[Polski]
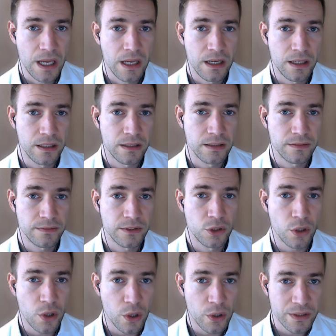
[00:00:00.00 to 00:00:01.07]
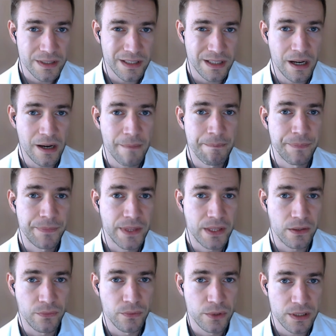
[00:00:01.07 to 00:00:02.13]
e, do końca
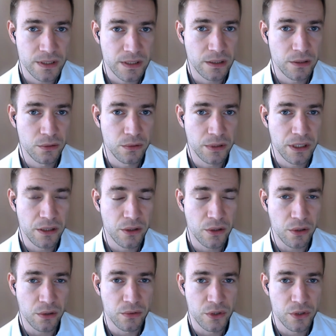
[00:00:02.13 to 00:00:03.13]
2022 roku,